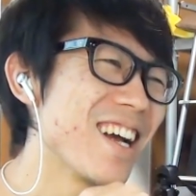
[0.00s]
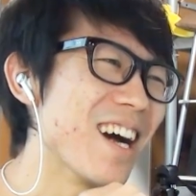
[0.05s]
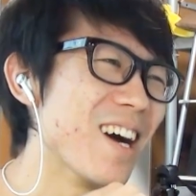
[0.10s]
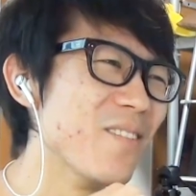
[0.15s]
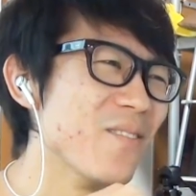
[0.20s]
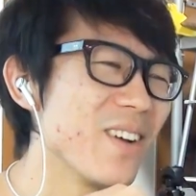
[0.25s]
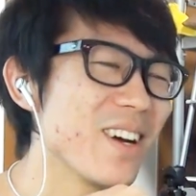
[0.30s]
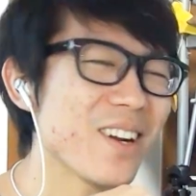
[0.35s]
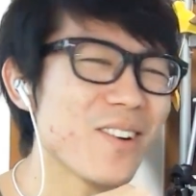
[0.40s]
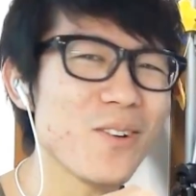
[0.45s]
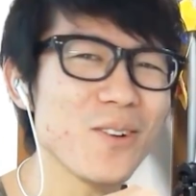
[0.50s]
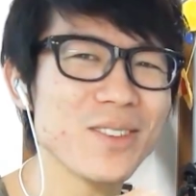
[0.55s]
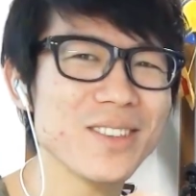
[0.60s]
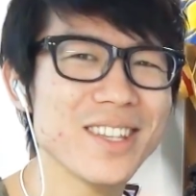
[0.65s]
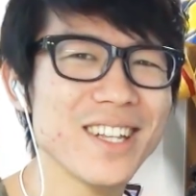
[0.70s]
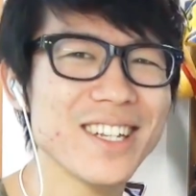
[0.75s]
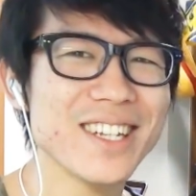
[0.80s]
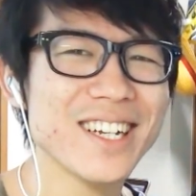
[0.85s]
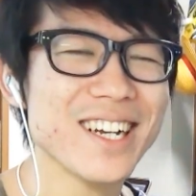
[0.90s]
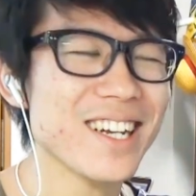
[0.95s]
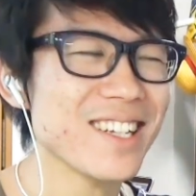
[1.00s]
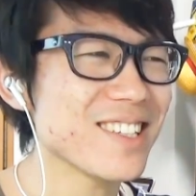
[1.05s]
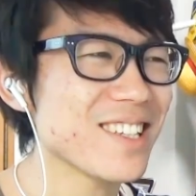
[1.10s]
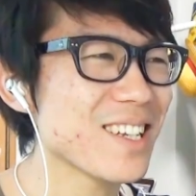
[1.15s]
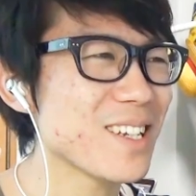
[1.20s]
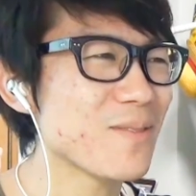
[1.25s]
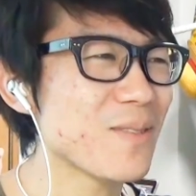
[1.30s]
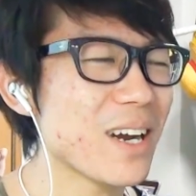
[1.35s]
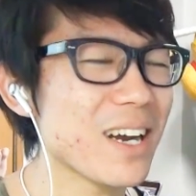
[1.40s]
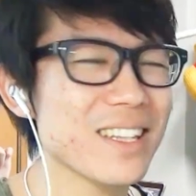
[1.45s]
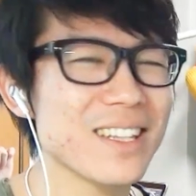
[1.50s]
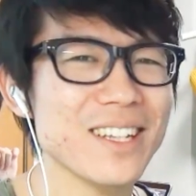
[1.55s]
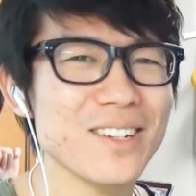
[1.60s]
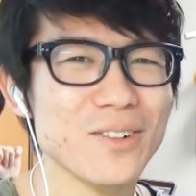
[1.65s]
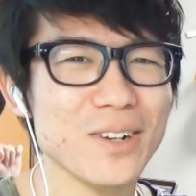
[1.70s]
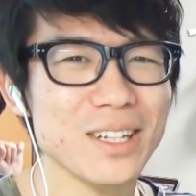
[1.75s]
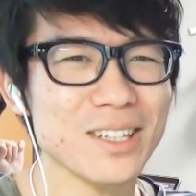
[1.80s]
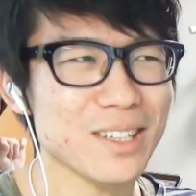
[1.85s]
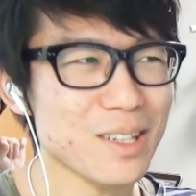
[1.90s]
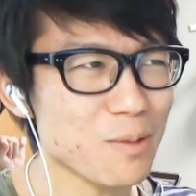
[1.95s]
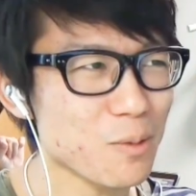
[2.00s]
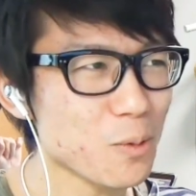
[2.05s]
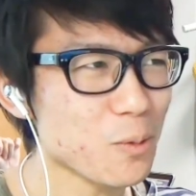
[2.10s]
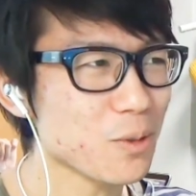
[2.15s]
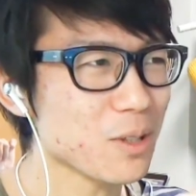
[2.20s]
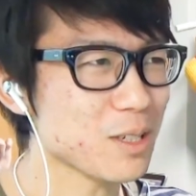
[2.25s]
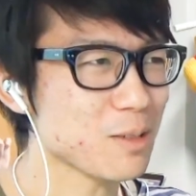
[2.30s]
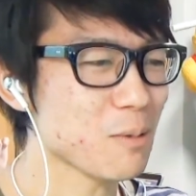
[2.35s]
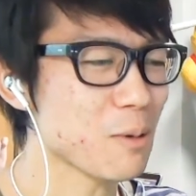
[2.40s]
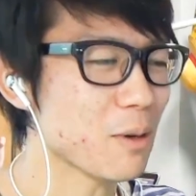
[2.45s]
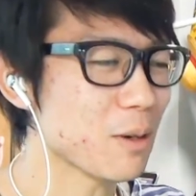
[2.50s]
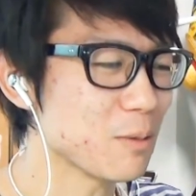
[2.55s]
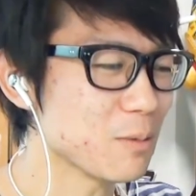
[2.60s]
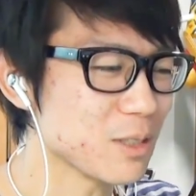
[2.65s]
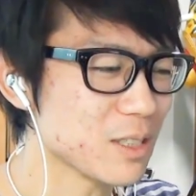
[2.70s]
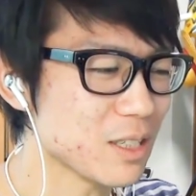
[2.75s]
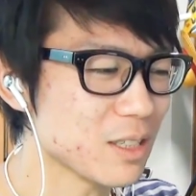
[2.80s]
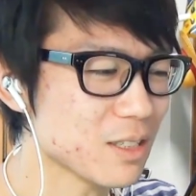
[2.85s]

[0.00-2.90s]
あんまこんなに簡単に負けていいのかって多分思ってしまうかもしれ